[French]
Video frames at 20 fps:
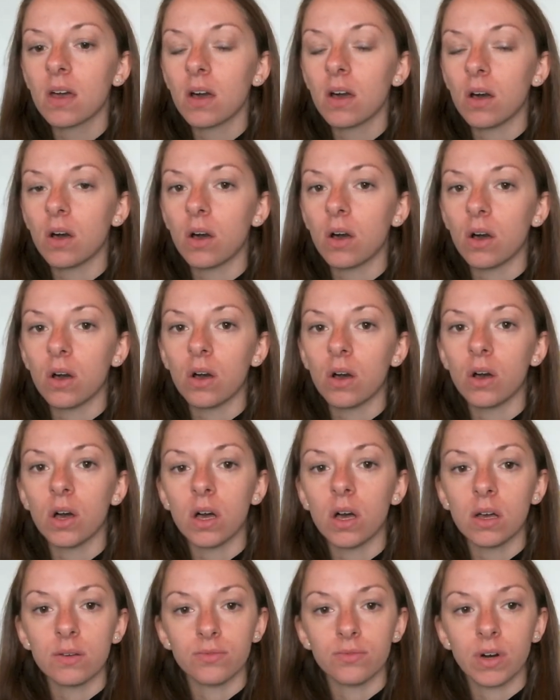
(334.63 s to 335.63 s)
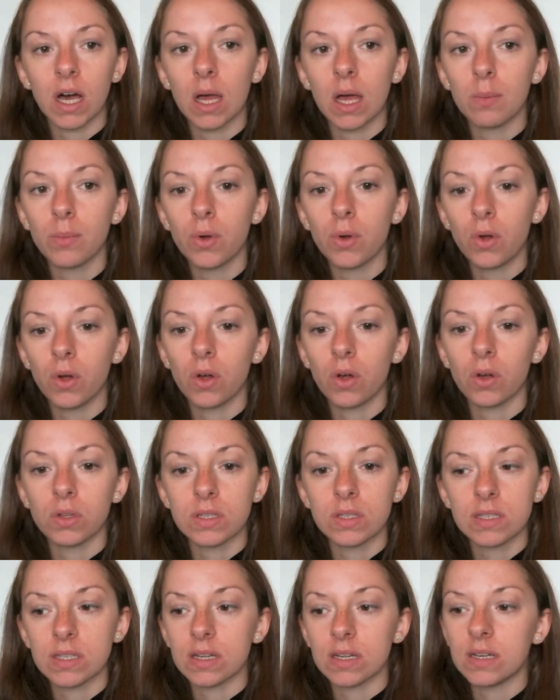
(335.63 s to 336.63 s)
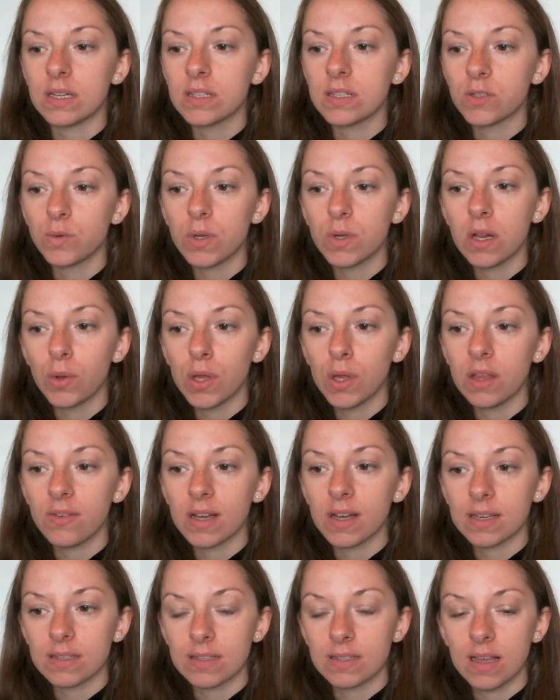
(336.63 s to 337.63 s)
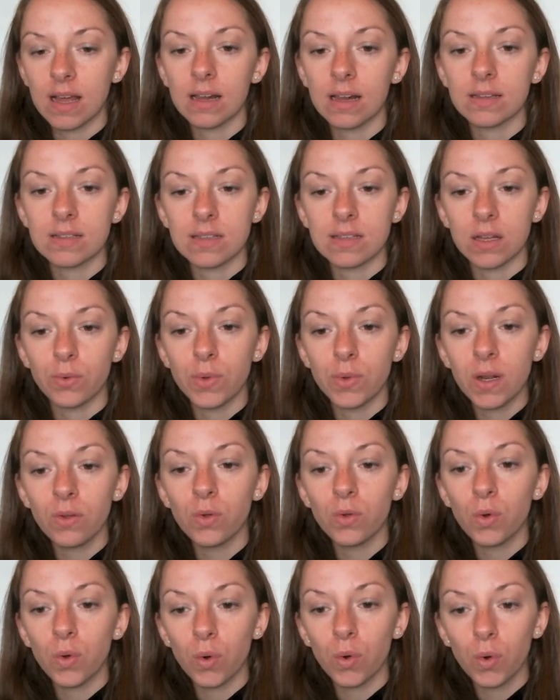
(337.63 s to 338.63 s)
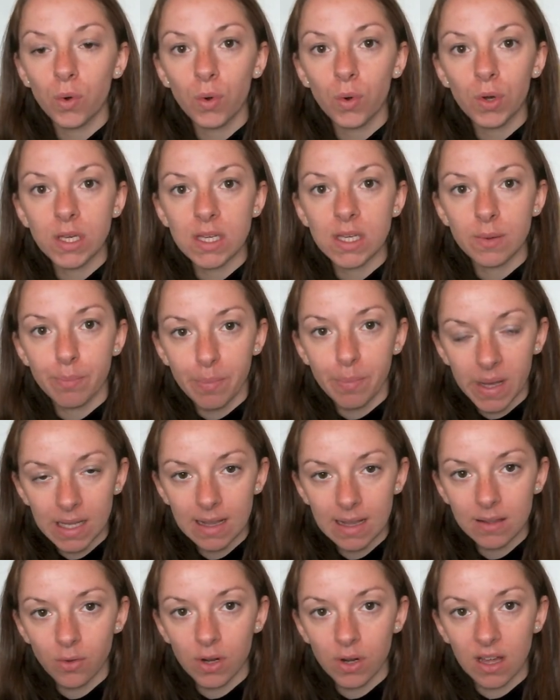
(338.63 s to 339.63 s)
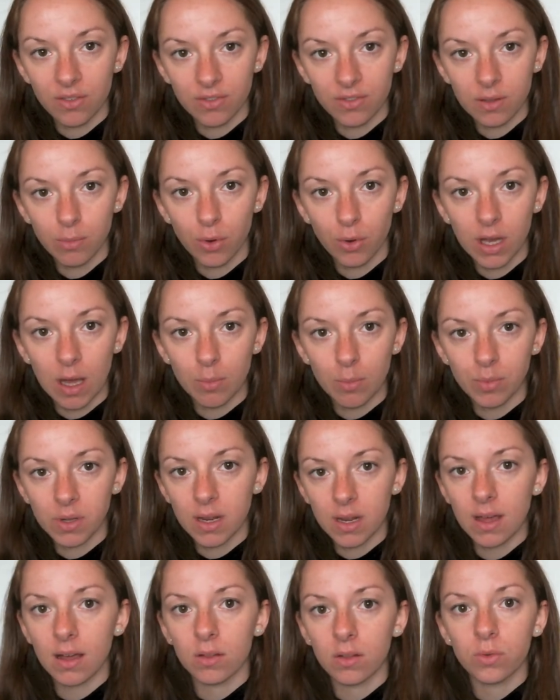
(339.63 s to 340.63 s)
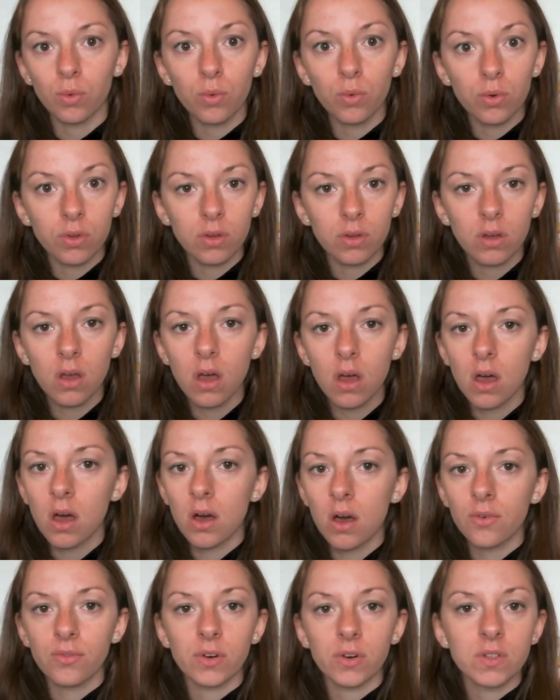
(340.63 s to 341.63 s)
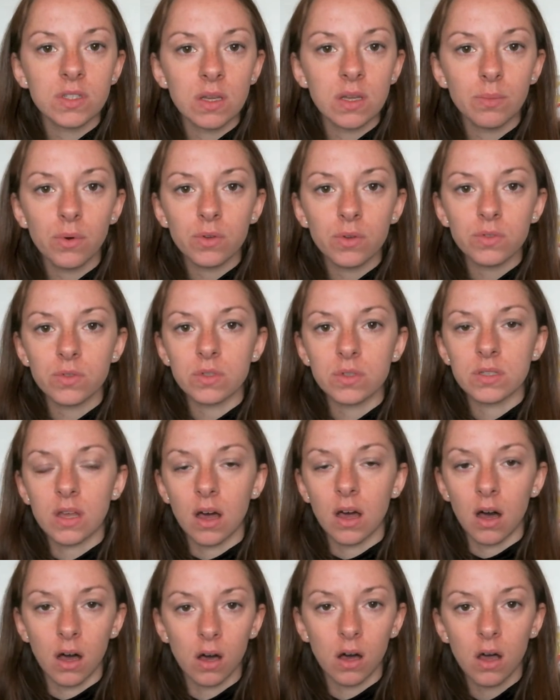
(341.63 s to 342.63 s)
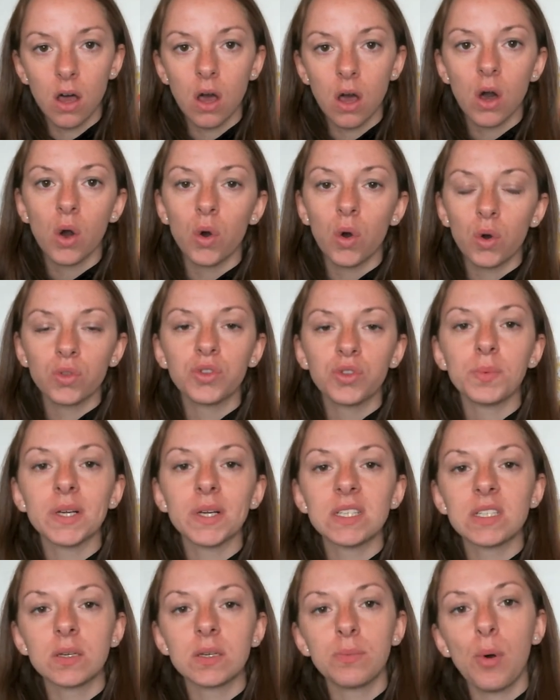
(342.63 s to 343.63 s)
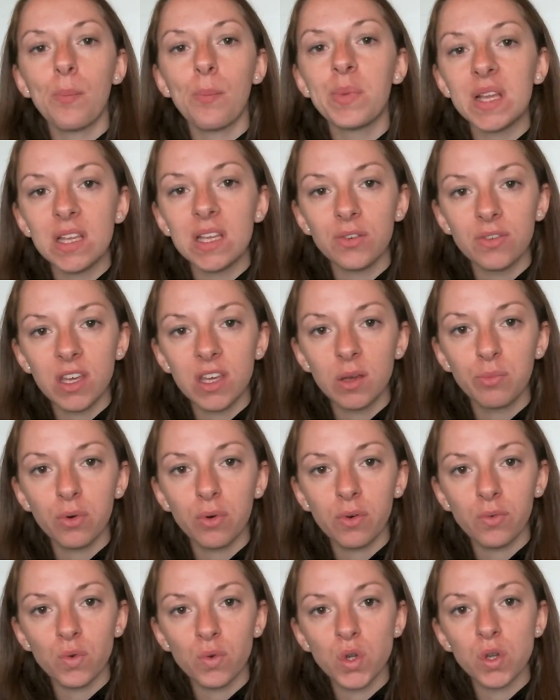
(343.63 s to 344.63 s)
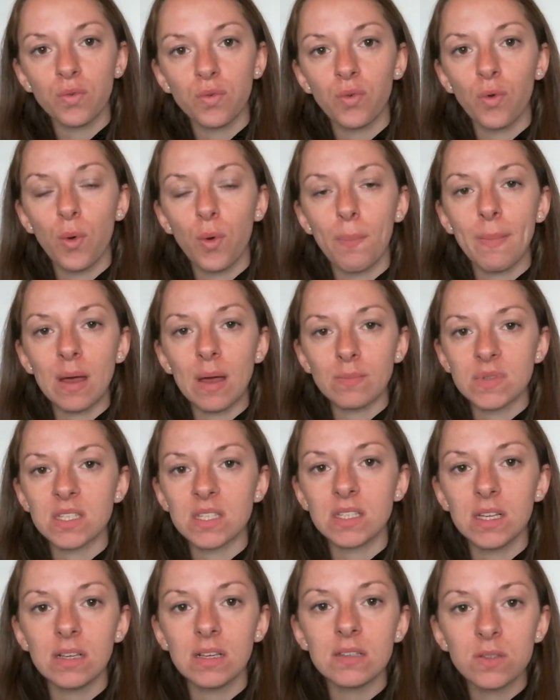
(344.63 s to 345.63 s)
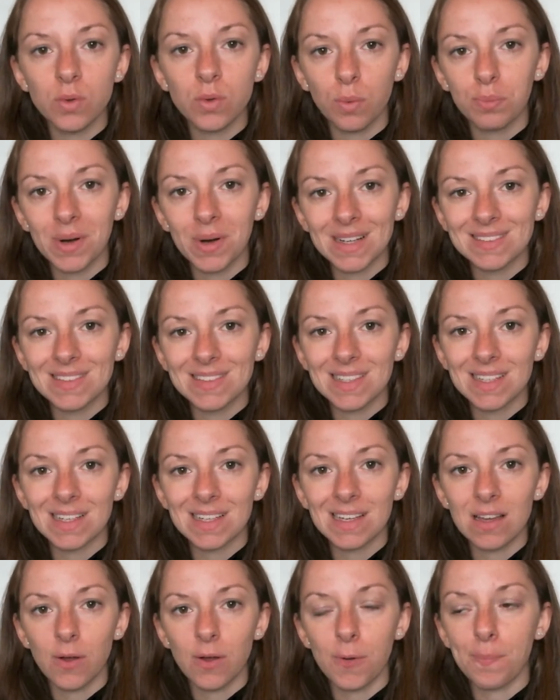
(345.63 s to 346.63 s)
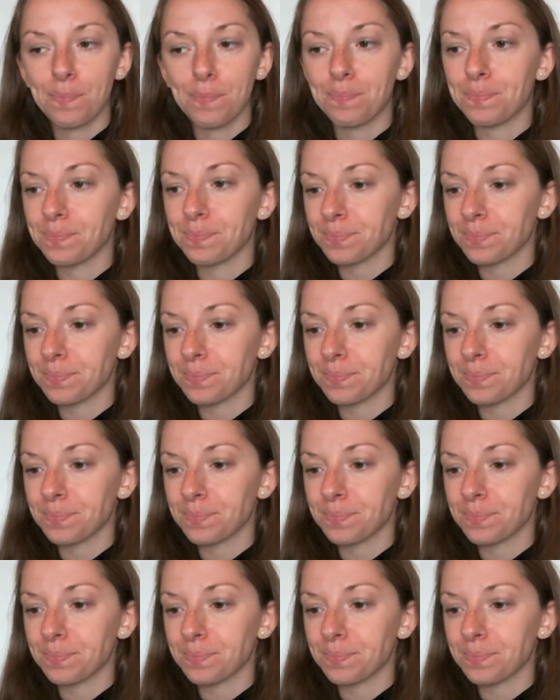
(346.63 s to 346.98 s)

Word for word: Euh, vraiment, euh, c'est les huiles universelles, c'est l'huile de coco qui pénètre la fibre capillaire, donc forcément ce sera automatiquement bénéfique pour vos cheveux, même s'ils sont pas très, euh,